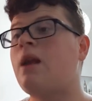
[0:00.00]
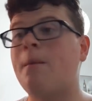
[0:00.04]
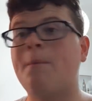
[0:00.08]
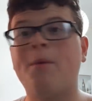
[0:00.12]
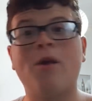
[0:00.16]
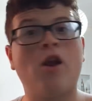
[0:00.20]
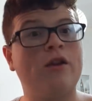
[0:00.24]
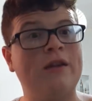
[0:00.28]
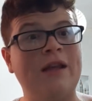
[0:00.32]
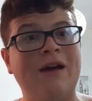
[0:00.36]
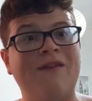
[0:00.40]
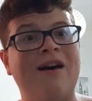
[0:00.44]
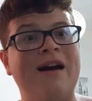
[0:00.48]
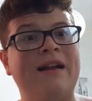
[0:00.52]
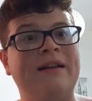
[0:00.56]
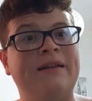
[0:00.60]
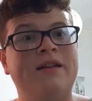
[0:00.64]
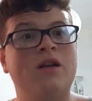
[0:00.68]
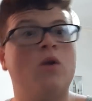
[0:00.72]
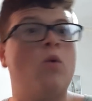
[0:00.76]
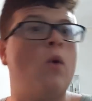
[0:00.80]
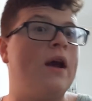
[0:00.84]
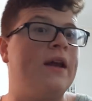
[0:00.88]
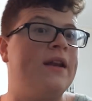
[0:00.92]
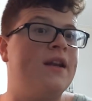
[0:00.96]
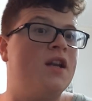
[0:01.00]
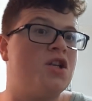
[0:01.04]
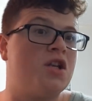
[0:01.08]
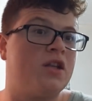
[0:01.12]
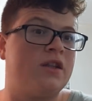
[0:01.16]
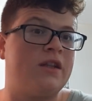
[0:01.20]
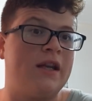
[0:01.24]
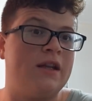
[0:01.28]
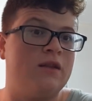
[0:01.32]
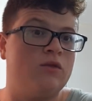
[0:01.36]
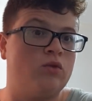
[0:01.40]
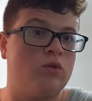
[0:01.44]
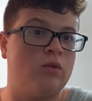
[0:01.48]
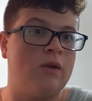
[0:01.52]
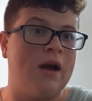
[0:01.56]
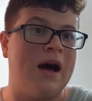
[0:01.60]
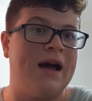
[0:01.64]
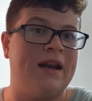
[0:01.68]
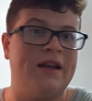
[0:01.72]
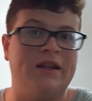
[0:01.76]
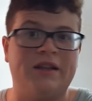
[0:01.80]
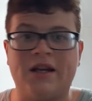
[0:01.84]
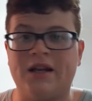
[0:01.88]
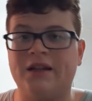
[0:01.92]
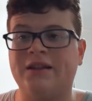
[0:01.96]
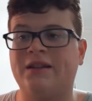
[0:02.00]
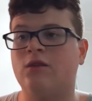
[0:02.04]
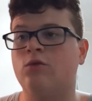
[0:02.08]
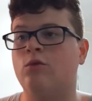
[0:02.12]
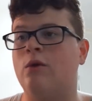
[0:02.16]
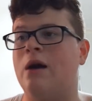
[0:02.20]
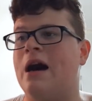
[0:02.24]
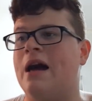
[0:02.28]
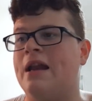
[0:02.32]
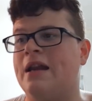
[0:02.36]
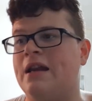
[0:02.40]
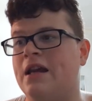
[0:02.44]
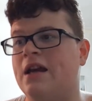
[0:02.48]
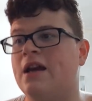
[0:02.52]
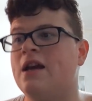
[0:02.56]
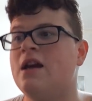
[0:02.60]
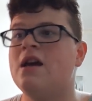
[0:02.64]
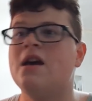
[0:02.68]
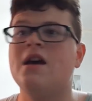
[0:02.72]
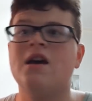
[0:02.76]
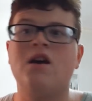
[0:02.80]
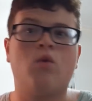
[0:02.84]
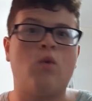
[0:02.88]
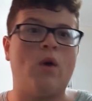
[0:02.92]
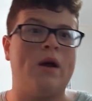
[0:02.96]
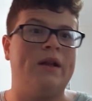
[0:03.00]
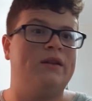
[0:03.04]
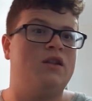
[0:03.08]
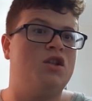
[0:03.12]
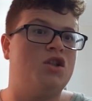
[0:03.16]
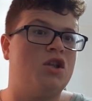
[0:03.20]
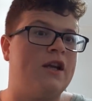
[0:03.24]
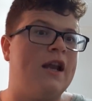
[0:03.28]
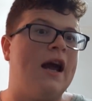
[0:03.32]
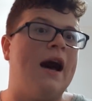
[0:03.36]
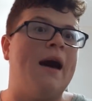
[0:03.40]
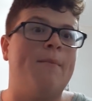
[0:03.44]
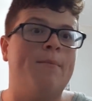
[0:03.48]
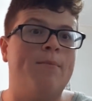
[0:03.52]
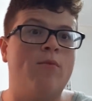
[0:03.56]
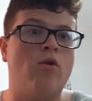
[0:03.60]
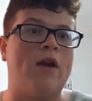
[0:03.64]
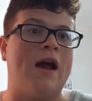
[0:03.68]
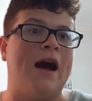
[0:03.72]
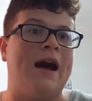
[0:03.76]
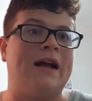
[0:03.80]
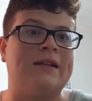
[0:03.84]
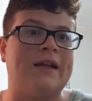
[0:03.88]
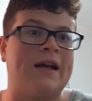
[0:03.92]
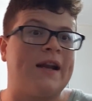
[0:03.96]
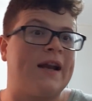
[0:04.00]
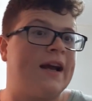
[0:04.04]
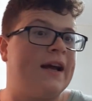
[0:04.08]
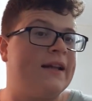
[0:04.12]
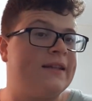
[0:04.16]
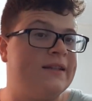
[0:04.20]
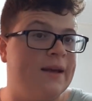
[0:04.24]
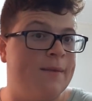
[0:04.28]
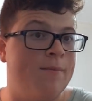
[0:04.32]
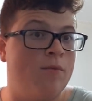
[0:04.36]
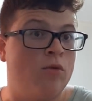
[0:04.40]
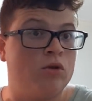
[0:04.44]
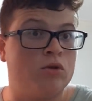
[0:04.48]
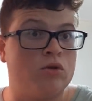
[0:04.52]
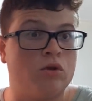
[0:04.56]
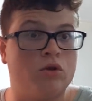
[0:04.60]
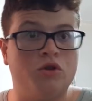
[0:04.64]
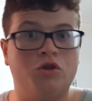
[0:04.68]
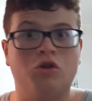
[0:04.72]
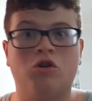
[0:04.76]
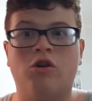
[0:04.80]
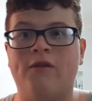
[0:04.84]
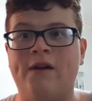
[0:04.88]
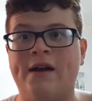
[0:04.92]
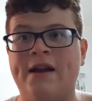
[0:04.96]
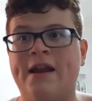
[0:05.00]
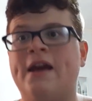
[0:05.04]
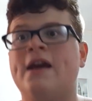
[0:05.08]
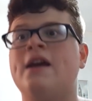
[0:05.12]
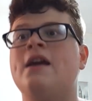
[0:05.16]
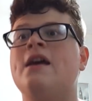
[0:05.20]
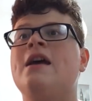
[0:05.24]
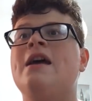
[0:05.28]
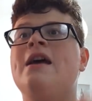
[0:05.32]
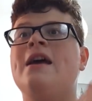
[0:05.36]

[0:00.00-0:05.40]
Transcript: però davanti Wayne c'ha 31 anni, 32 anni, quanti ce n'ha? Morata, ragazzi, è molto giovane.